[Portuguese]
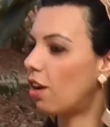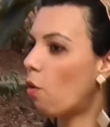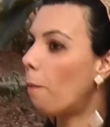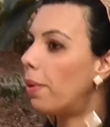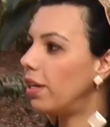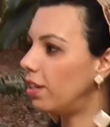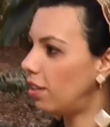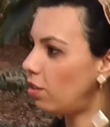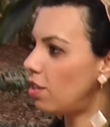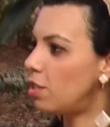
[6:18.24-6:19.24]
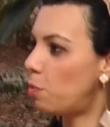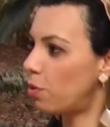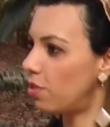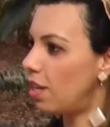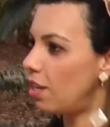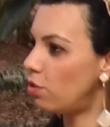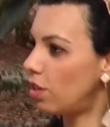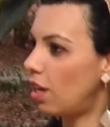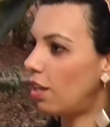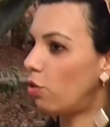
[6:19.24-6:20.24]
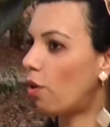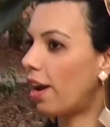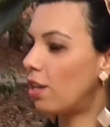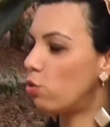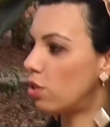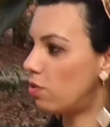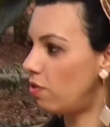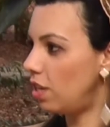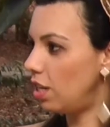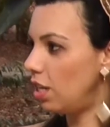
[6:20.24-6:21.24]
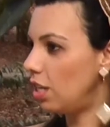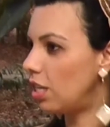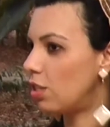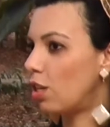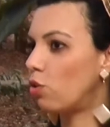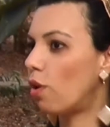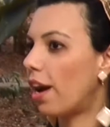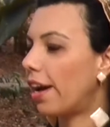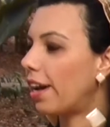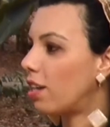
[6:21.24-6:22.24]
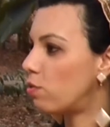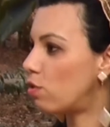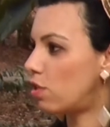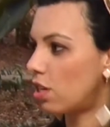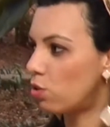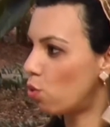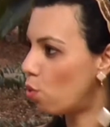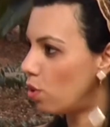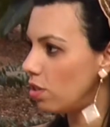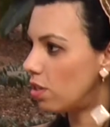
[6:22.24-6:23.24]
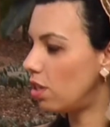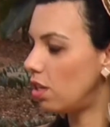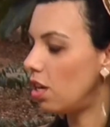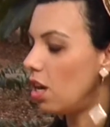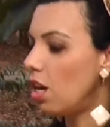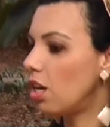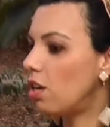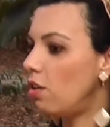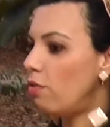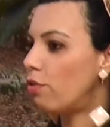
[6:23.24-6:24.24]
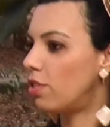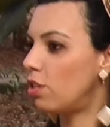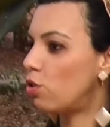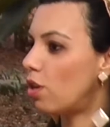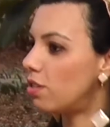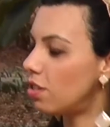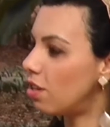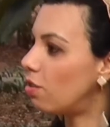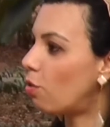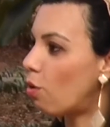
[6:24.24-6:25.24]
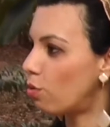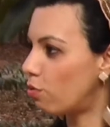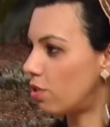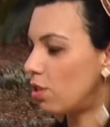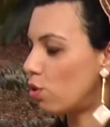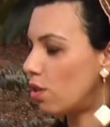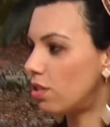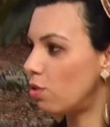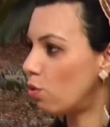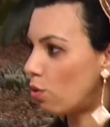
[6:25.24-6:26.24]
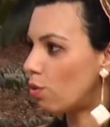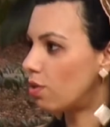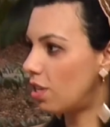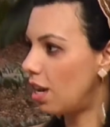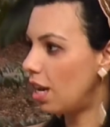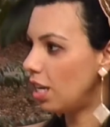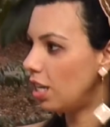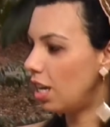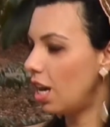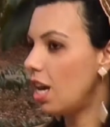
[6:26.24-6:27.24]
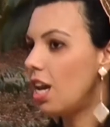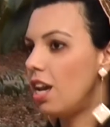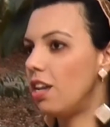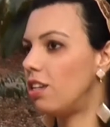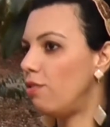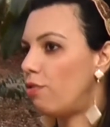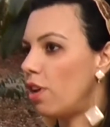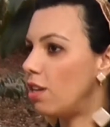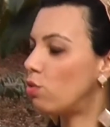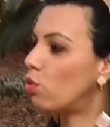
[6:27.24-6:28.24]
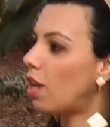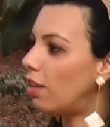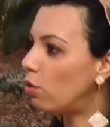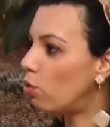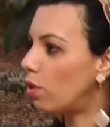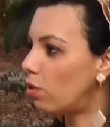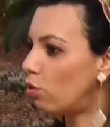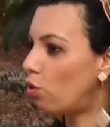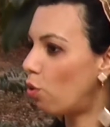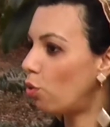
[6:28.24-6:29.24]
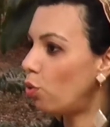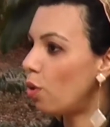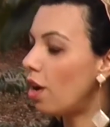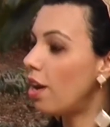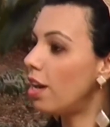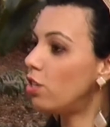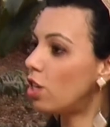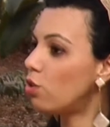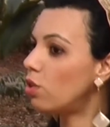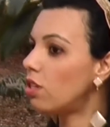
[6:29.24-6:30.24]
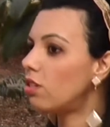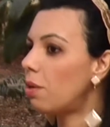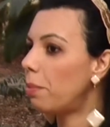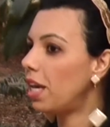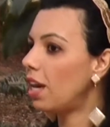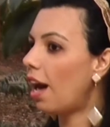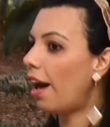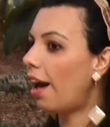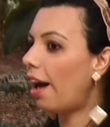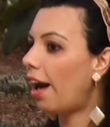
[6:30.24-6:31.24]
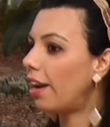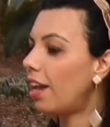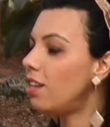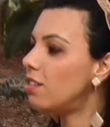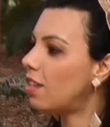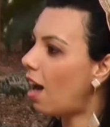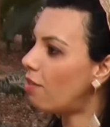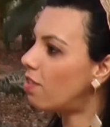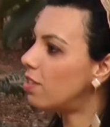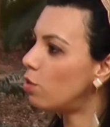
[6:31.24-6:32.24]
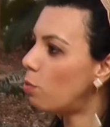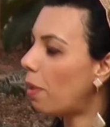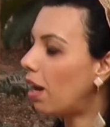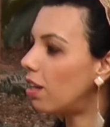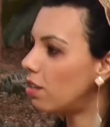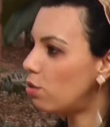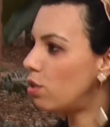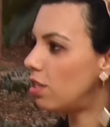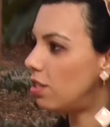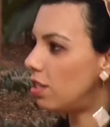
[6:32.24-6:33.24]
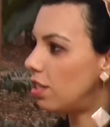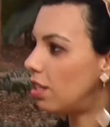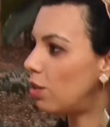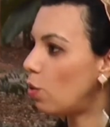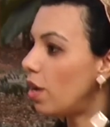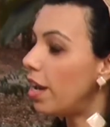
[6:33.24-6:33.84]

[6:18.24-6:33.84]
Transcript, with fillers: acompanhando nesse processo, né? A tocar suas feridas, a tocar as frustrações que, que você sozinha não você sozinho não consegue, né? E que foi resultado do ano todo e te ajudando também a analisar, fazendo um balanço desse ano